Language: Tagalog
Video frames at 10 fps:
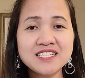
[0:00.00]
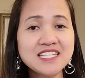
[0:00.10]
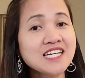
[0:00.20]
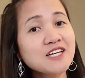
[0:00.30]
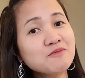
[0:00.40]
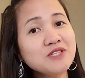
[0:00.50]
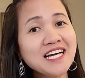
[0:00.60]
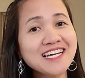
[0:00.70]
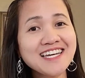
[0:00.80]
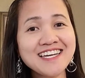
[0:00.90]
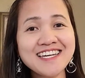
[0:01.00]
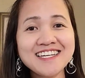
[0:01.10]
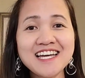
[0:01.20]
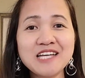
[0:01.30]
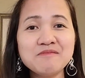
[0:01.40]
Ingat po lagi.
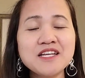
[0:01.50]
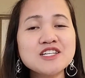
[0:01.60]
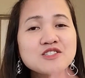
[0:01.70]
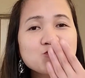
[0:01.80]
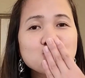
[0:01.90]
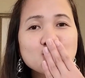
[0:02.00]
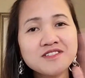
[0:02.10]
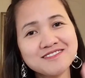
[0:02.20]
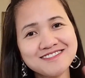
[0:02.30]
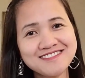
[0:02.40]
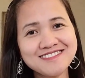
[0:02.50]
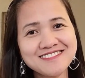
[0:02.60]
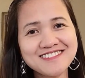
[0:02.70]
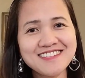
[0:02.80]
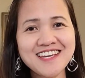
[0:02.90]
God bless.
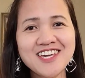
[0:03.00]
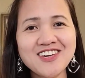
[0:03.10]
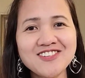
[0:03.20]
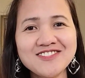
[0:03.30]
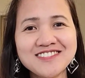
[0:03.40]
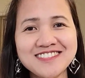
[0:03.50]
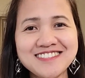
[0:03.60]
Thank you.